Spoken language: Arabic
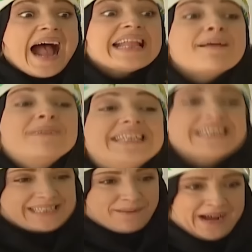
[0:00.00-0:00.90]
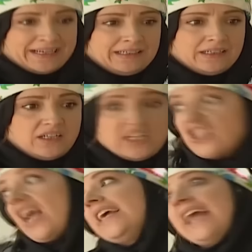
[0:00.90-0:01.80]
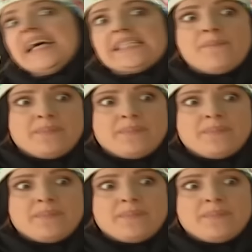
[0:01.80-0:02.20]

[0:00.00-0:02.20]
اتماتيك طبعا ليش غيري احسن